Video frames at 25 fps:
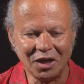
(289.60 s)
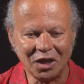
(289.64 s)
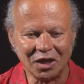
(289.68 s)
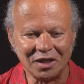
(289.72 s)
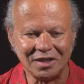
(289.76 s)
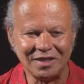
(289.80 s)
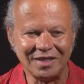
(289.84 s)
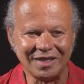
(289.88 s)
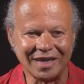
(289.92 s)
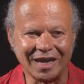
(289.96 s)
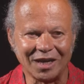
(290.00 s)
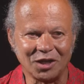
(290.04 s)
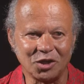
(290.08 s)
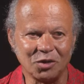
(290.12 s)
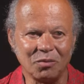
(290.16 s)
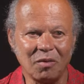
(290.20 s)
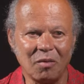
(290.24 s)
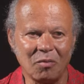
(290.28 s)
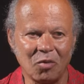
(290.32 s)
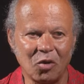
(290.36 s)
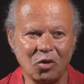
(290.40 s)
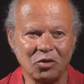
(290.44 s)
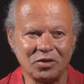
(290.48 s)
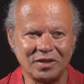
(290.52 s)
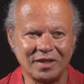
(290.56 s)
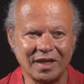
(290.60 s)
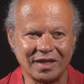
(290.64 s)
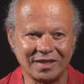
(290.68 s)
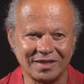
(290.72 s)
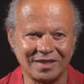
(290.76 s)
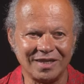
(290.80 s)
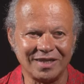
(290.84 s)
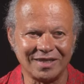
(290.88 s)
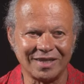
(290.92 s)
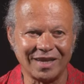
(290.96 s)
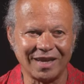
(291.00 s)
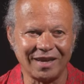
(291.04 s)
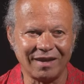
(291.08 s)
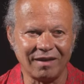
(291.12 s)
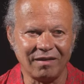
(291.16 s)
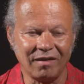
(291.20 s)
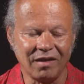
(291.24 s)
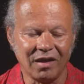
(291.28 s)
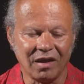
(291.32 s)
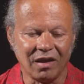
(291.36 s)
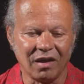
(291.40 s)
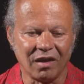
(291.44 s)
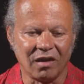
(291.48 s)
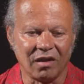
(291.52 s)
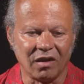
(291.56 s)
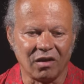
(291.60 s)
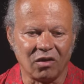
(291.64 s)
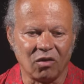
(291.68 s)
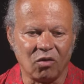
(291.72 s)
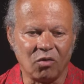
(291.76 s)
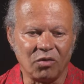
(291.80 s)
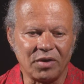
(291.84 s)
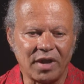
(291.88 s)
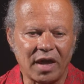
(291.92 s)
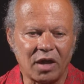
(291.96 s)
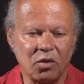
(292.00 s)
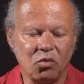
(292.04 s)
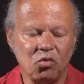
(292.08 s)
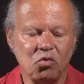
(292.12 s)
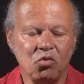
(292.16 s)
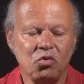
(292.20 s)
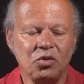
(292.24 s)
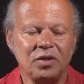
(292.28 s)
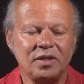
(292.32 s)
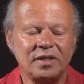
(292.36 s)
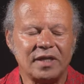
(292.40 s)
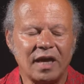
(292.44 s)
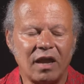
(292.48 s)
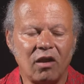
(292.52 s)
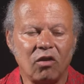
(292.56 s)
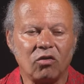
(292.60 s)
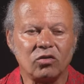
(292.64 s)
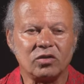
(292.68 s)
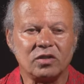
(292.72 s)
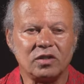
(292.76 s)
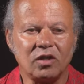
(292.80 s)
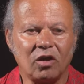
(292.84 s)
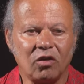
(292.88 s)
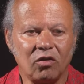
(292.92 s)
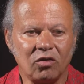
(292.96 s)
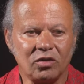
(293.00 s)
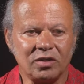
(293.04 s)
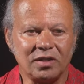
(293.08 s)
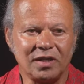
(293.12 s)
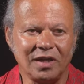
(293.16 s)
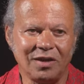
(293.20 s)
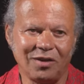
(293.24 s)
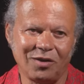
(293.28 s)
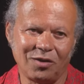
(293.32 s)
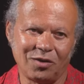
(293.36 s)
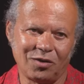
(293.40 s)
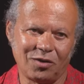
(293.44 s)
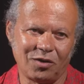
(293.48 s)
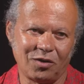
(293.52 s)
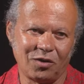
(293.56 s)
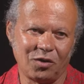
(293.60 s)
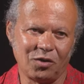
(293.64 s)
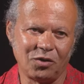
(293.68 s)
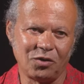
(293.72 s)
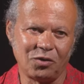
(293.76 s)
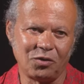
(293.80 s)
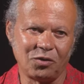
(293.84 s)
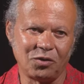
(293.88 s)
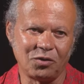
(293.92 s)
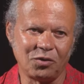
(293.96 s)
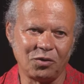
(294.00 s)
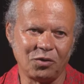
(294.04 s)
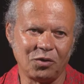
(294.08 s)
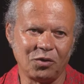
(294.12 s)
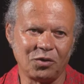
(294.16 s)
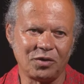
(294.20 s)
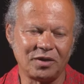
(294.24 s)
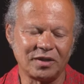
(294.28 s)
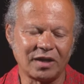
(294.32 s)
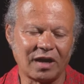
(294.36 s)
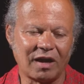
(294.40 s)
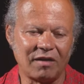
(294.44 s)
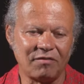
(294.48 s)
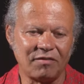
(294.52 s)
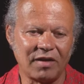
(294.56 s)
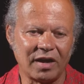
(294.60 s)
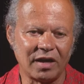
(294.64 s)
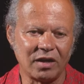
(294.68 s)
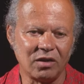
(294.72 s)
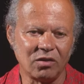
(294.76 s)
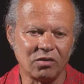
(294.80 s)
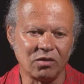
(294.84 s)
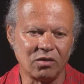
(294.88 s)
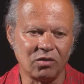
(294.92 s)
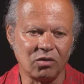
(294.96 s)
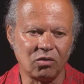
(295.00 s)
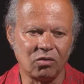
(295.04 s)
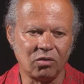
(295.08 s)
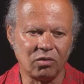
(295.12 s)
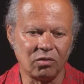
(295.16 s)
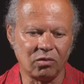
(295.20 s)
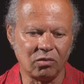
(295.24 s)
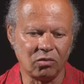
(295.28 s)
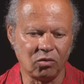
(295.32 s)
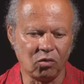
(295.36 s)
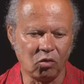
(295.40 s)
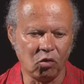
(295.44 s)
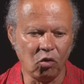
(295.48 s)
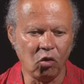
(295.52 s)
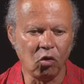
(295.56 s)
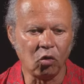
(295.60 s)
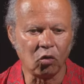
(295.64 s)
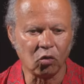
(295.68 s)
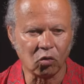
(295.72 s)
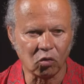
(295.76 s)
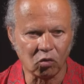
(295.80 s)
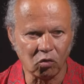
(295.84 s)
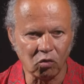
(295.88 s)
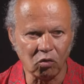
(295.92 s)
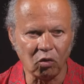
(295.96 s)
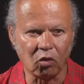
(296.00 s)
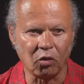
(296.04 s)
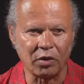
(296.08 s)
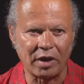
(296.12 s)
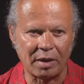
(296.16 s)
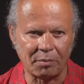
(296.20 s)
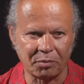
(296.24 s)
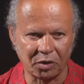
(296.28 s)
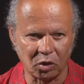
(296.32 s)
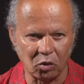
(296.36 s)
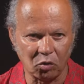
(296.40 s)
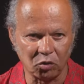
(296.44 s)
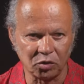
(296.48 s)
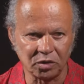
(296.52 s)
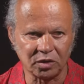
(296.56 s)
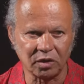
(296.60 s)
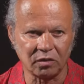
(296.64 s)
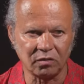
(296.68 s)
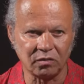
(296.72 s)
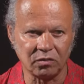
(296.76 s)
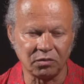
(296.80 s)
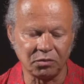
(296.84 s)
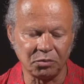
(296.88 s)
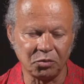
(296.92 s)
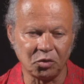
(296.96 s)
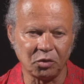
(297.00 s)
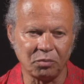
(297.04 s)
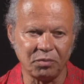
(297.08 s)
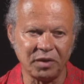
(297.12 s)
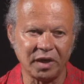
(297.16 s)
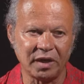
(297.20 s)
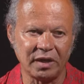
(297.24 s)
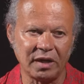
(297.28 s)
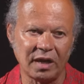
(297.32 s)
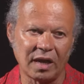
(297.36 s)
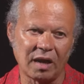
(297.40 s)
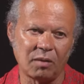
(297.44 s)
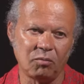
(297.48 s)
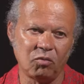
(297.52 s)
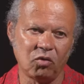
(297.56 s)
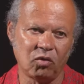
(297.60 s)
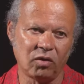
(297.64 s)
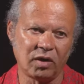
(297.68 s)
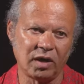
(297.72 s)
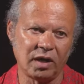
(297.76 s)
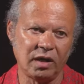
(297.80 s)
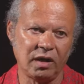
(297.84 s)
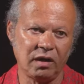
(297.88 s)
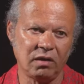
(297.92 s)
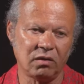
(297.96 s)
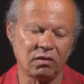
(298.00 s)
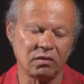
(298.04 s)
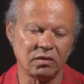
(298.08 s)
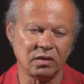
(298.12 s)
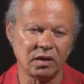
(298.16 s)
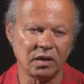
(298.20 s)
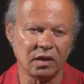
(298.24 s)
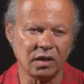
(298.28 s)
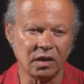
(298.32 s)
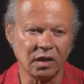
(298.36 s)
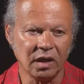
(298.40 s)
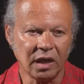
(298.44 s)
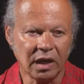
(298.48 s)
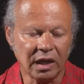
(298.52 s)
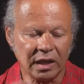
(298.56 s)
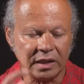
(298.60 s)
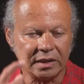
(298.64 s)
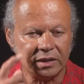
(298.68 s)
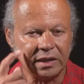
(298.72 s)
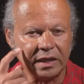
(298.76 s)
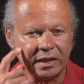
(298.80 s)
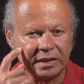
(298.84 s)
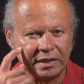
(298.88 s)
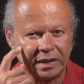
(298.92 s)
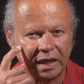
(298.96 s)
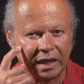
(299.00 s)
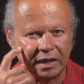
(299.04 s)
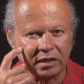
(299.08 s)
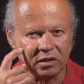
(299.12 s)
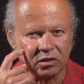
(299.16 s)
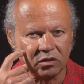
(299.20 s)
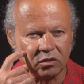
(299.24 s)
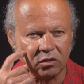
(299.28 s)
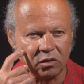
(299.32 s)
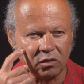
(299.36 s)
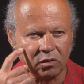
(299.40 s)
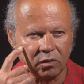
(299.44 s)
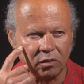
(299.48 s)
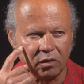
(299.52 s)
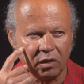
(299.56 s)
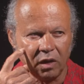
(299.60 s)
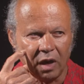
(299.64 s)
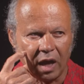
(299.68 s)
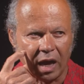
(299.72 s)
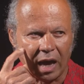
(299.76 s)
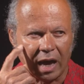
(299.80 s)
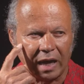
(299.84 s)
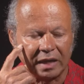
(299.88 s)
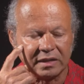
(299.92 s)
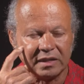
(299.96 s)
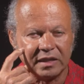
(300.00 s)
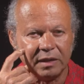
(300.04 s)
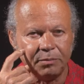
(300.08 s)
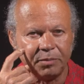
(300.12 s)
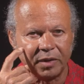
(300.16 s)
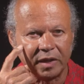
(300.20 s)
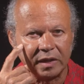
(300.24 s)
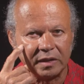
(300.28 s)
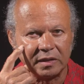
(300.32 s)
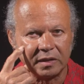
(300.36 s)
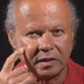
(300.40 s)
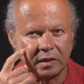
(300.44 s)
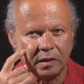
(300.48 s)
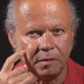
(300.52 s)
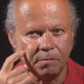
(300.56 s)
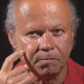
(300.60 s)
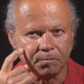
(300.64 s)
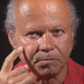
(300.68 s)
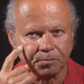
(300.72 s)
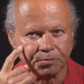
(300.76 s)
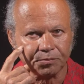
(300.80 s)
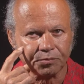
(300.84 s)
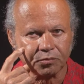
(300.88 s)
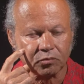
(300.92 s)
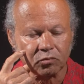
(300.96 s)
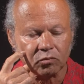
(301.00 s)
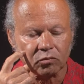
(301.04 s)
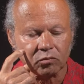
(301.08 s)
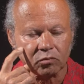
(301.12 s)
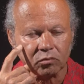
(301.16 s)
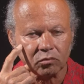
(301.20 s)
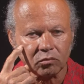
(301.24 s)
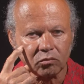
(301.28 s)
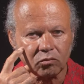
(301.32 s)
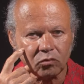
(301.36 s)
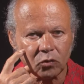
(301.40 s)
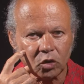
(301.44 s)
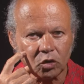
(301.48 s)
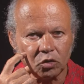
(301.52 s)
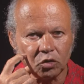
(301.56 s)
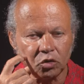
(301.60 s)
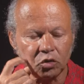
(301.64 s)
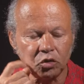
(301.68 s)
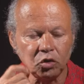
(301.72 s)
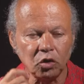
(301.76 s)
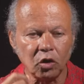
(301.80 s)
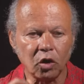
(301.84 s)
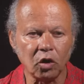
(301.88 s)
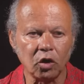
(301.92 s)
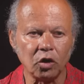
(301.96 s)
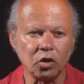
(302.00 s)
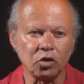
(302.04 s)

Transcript: directement, mais le texte était on a eu une telle entente et euh, un, travail euh, au, long cours. On a pris le temps de bien élaborer euh, des, textes assez précis sur,